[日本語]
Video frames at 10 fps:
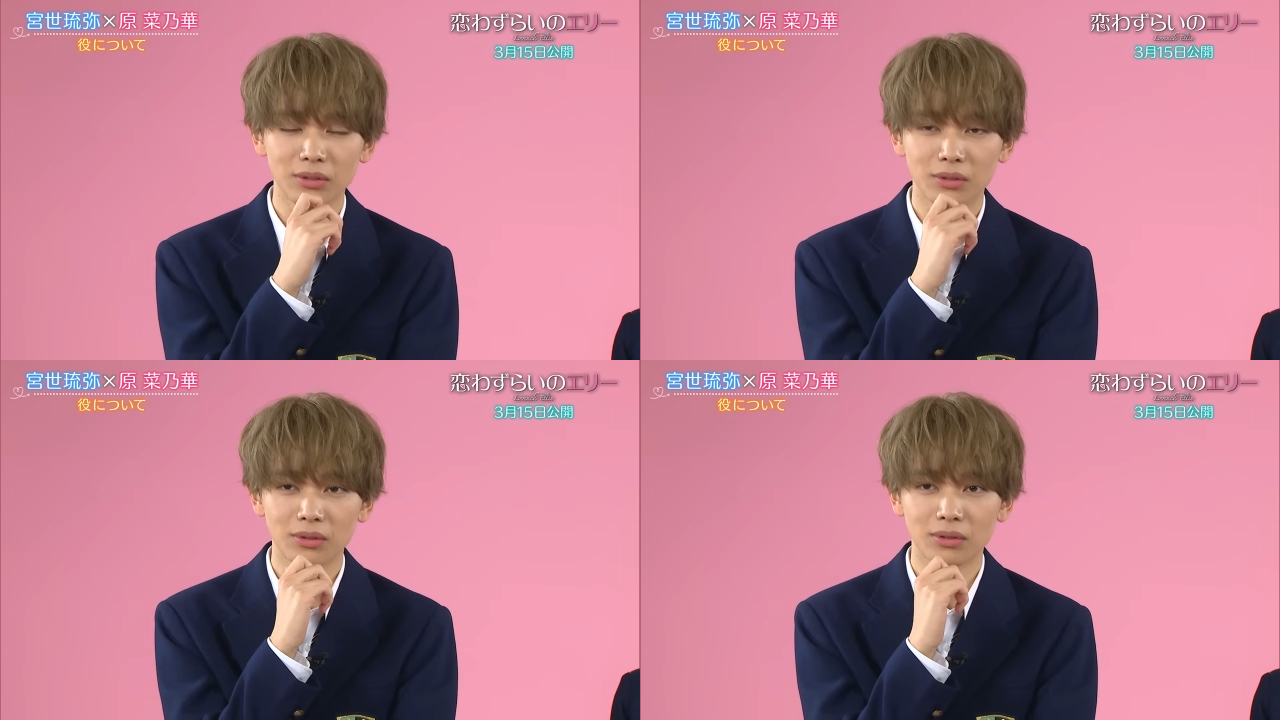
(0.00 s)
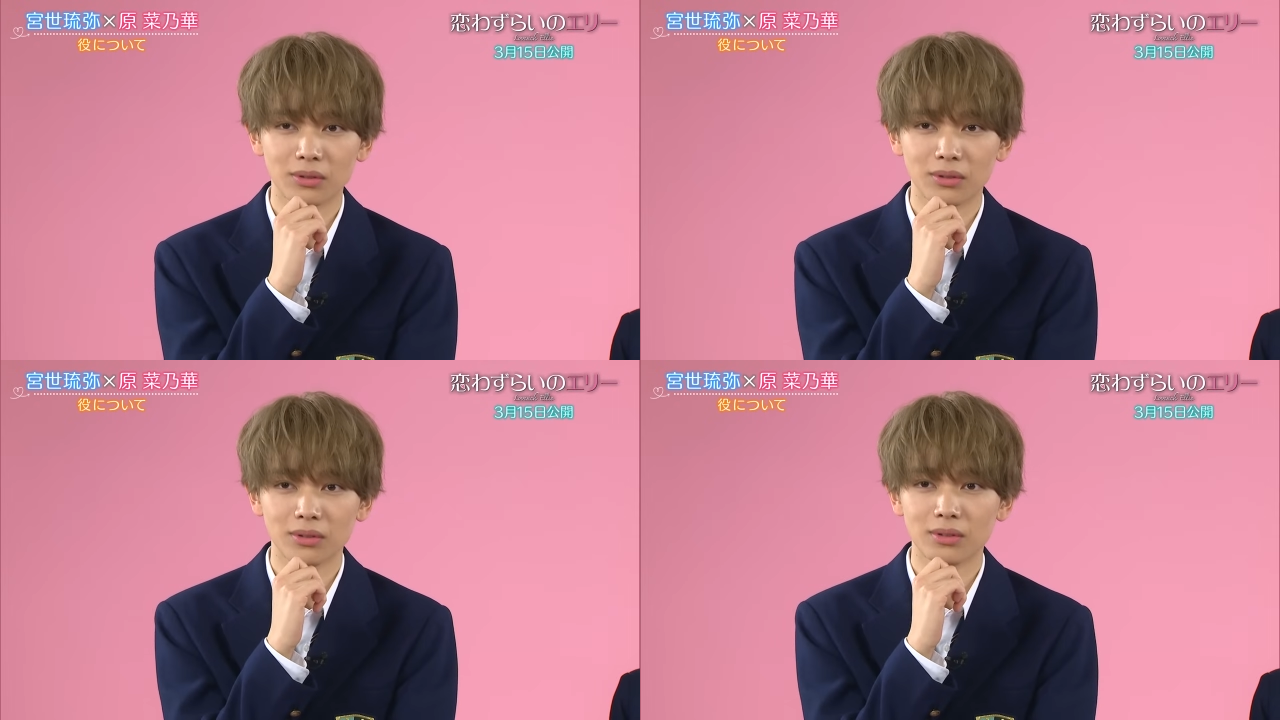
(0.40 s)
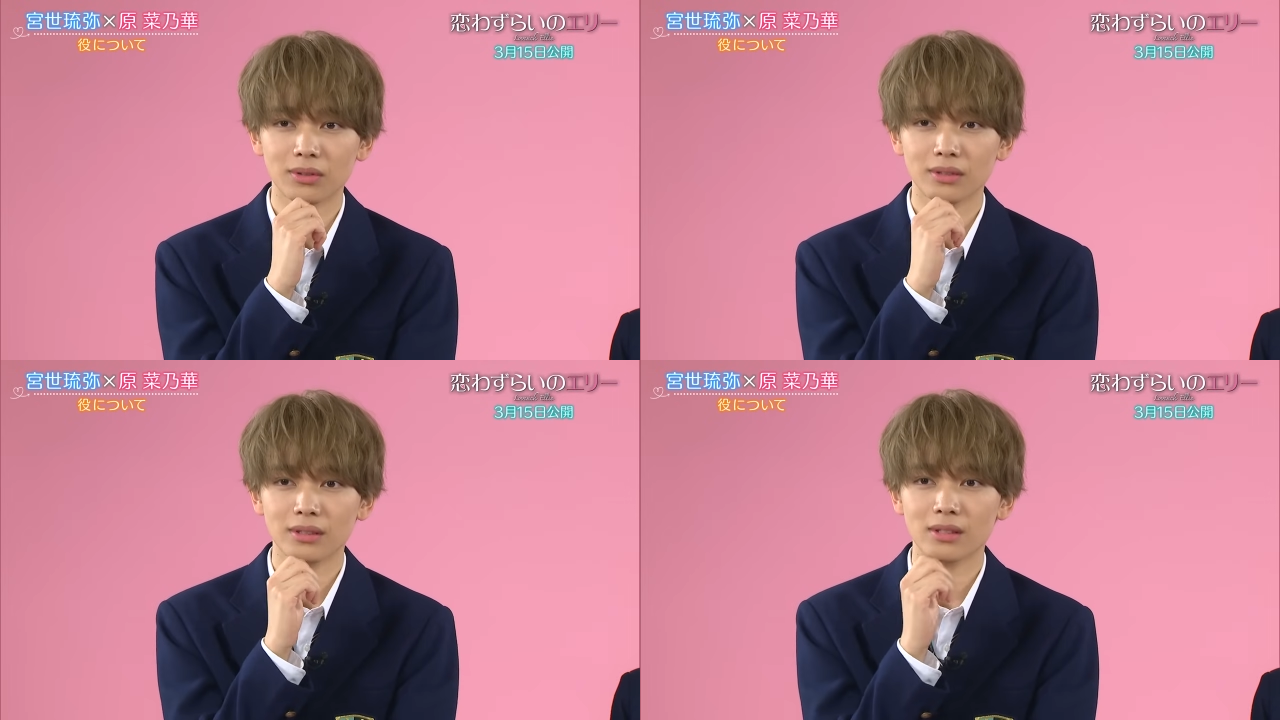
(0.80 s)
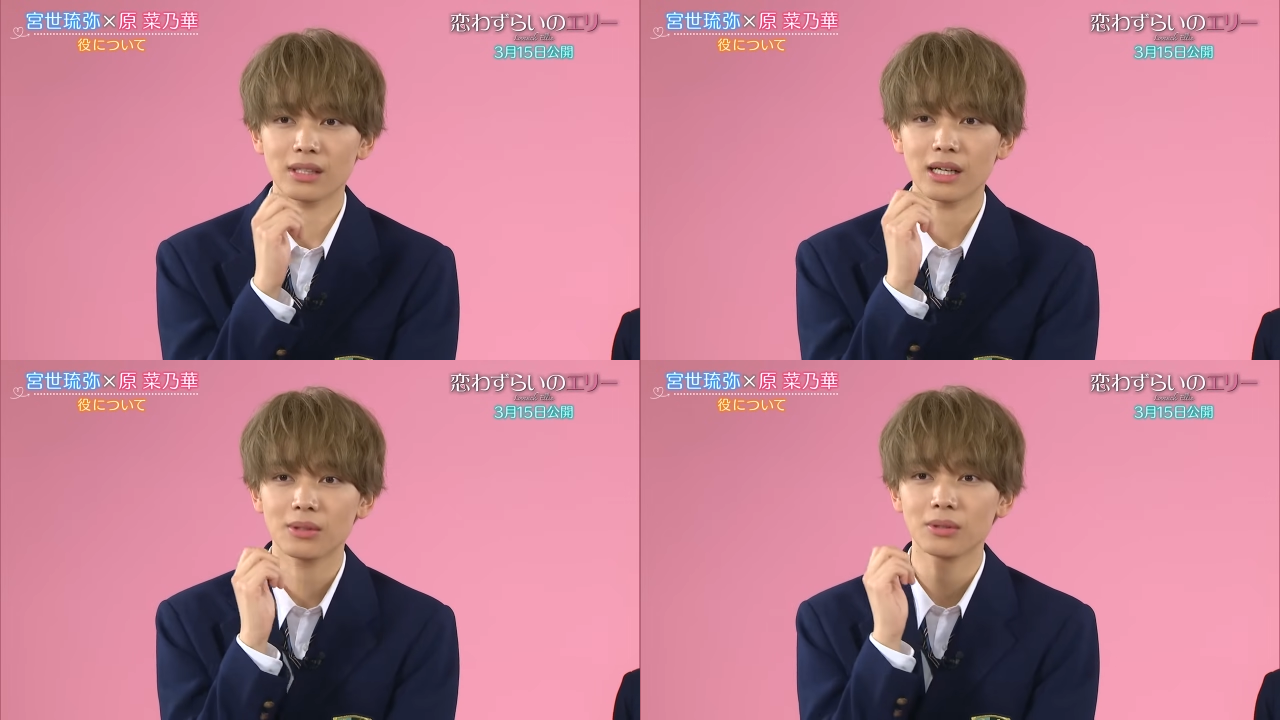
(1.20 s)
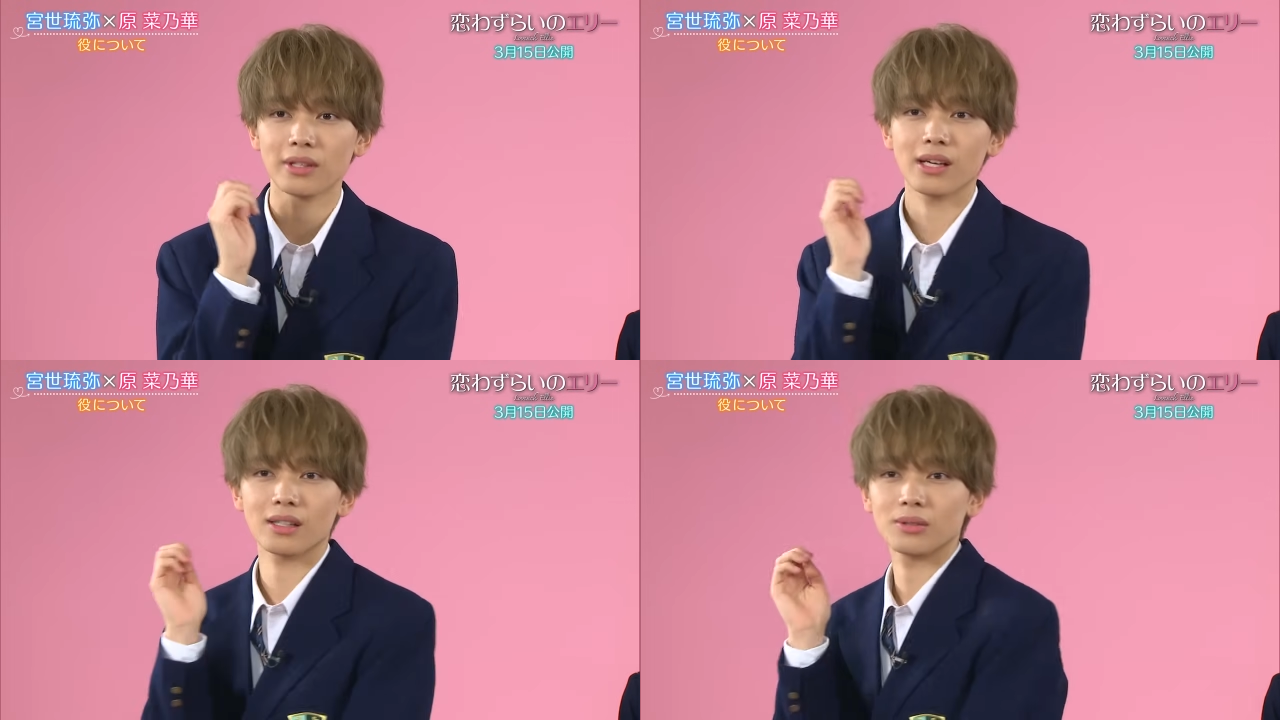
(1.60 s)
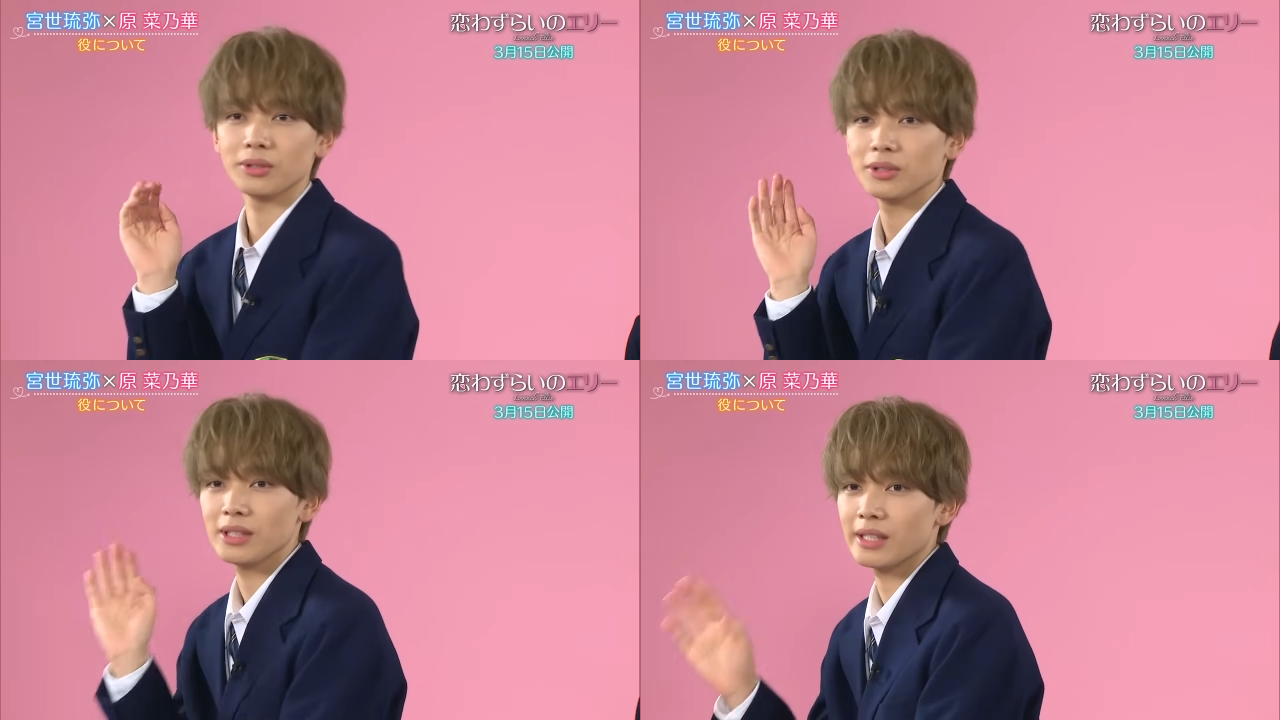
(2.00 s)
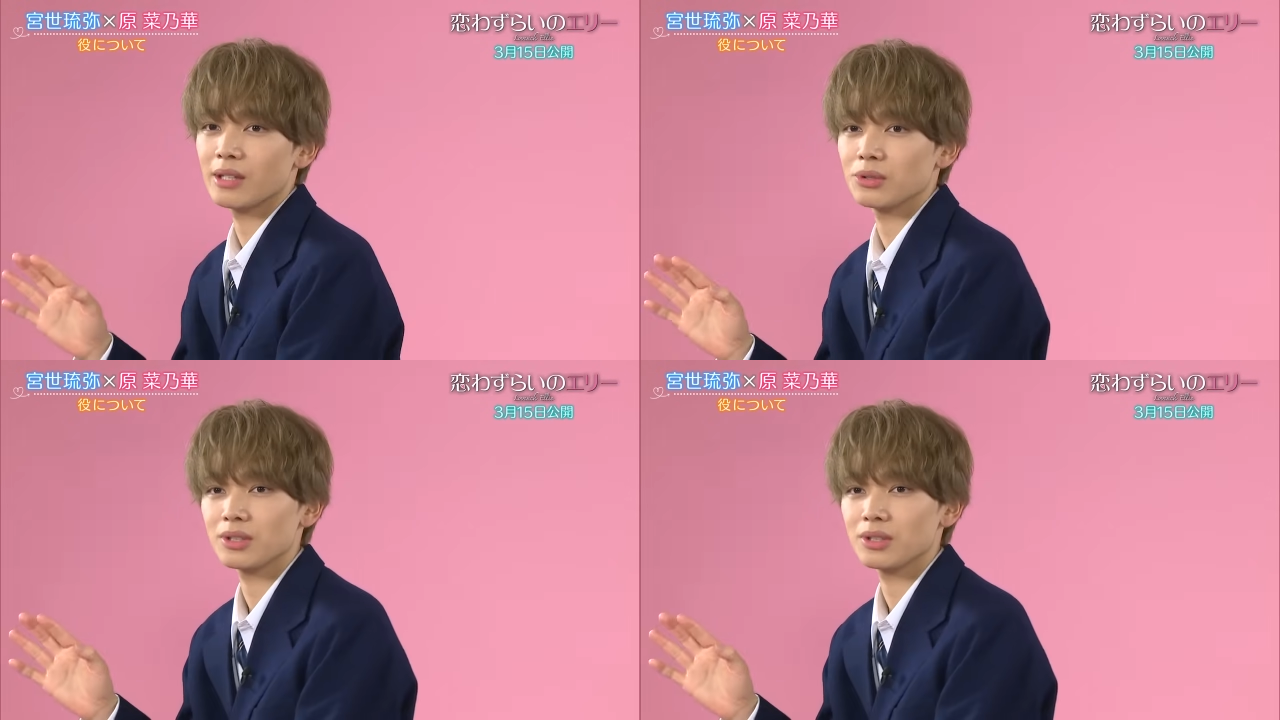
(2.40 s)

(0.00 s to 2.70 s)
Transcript: のー、学校ではこういういい顔